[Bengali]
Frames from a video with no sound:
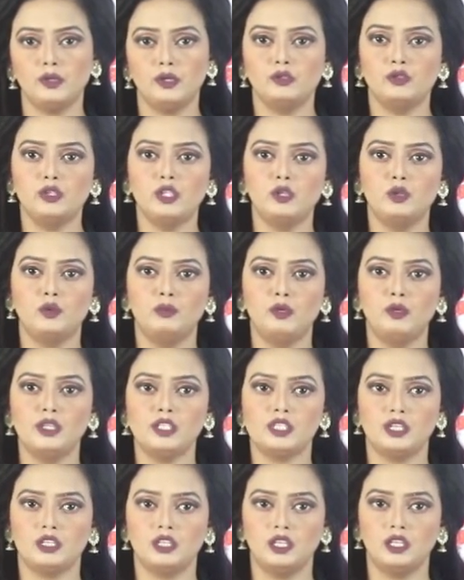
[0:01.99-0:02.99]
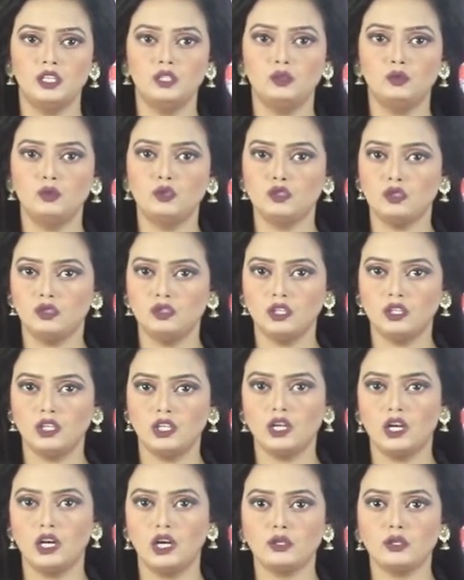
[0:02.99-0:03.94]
বিরোধী অভিযানে দুইজনকে